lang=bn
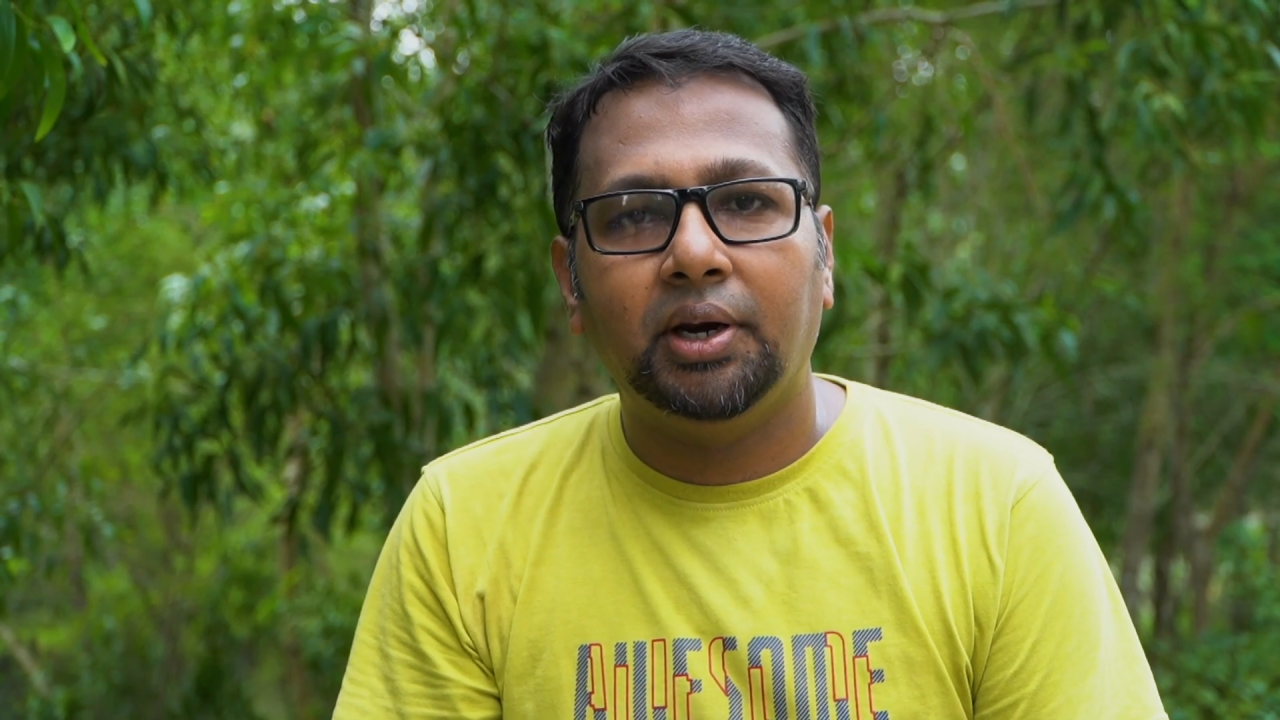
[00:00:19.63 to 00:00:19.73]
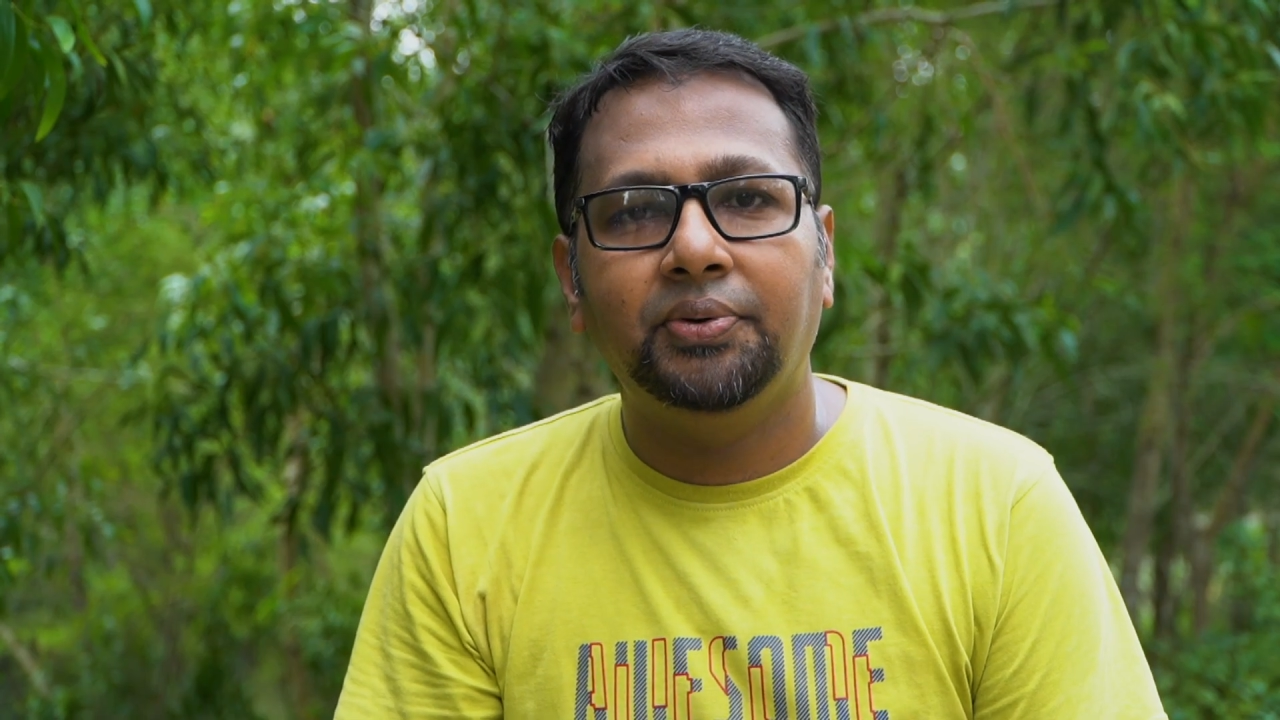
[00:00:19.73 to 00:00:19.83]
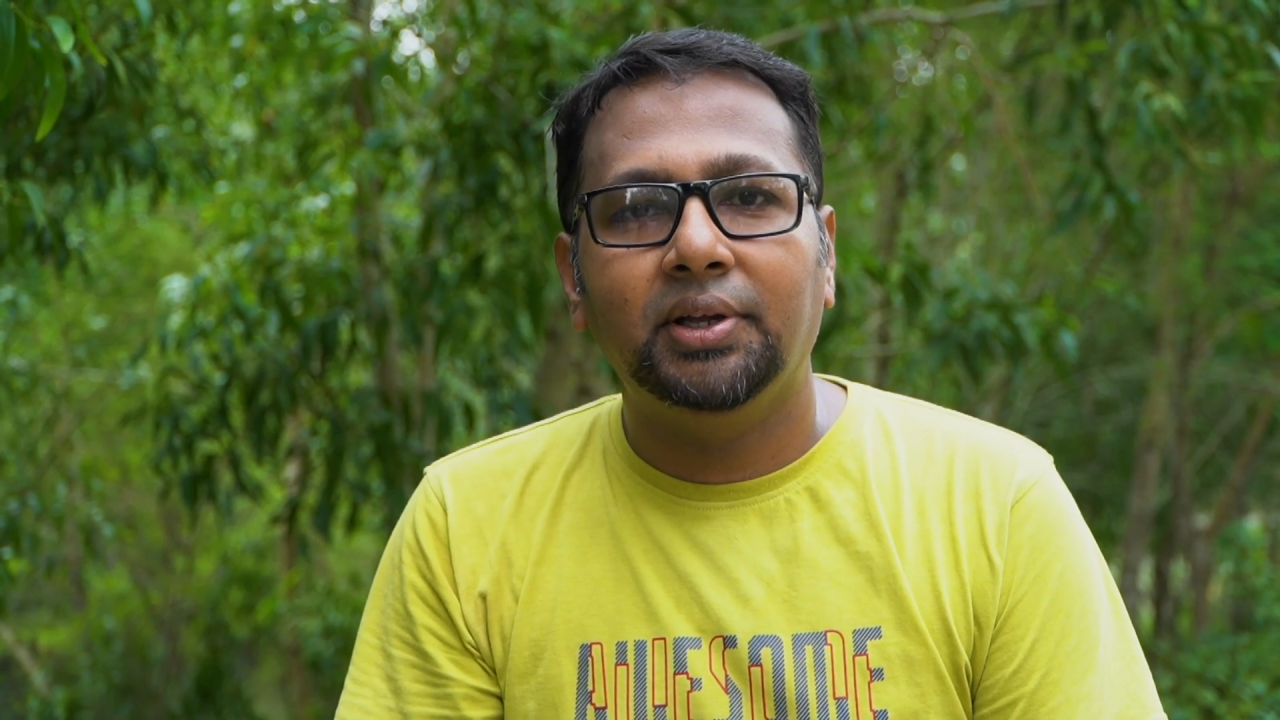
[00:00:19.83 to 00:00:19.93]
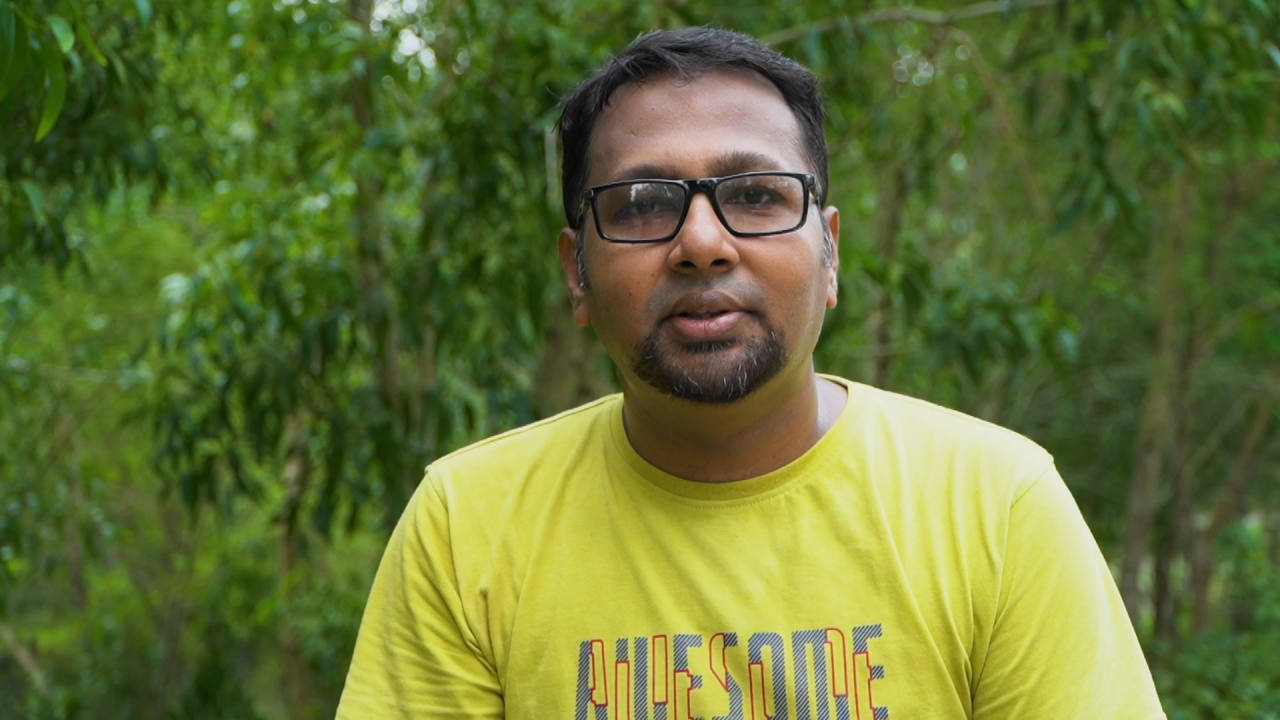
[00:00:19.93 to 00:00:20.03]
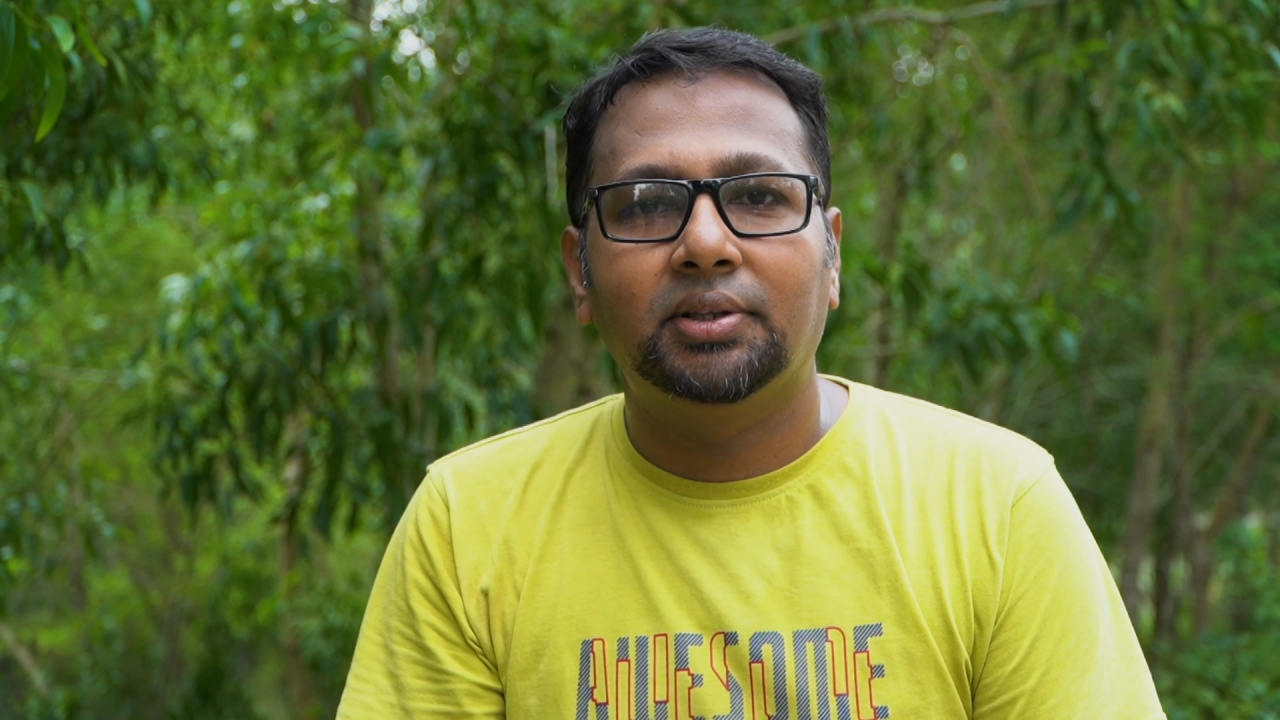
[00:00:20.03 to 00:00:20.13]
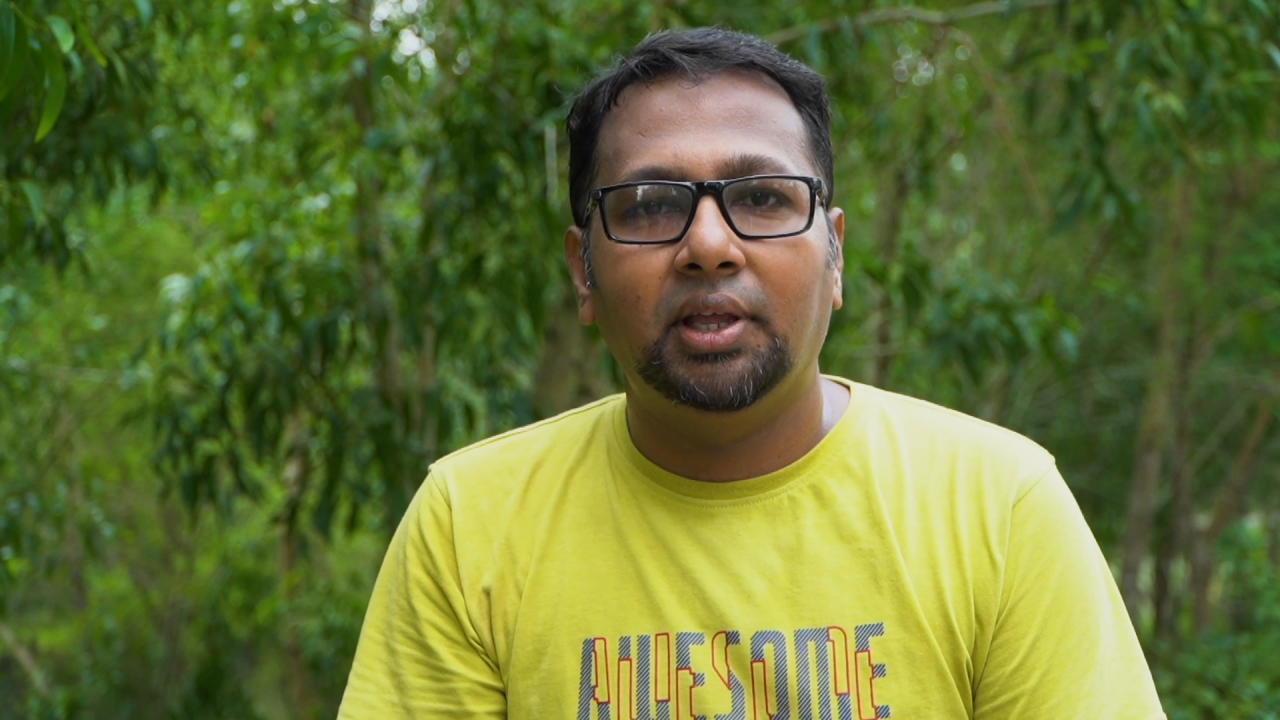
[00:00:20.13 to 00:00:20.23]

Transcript: আরাফাত